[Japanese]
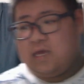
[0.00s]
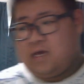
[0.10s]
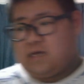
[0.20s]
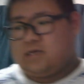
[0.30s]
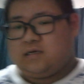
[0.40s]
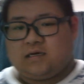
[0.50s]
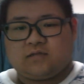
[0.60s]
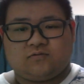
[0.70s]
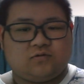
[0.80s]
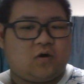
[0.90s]
うん、あ
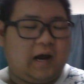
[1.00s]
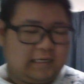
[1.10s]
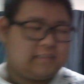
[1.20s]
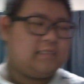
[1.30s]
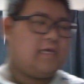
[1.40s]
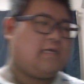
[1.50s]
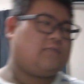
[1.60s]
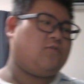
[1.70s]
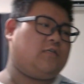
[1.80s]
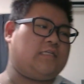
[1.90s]
と風呂入ってないか
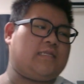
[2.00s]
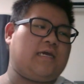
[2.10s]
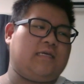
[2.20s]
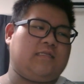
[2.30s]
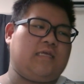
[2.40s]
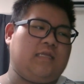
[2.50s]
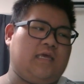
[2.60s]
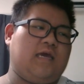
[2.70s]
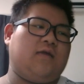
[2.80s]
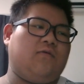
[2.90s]
ら、そういう汚い手で
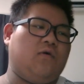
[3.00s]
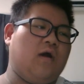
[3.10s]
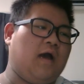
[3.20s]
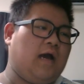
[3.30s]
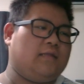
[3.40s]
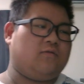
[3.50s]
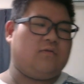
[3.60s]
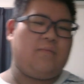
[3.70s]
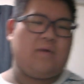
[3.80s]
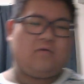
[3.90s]
ね、あの、鼻の
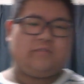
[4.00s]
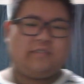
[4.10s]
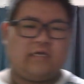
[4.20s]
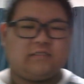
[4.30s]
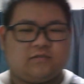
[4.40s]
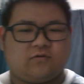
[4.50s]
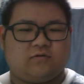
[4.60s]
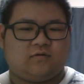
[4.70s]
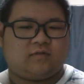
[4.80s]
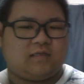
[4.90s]
粘膜を刺激するこ
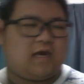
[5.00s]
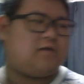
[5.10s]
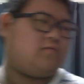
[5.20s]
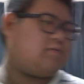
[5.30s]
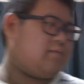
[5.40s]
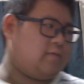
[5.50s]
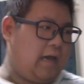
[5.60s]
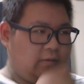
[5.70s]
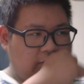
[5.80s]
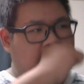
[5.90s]
とによってね、あの、多分
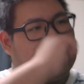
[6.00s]
あの、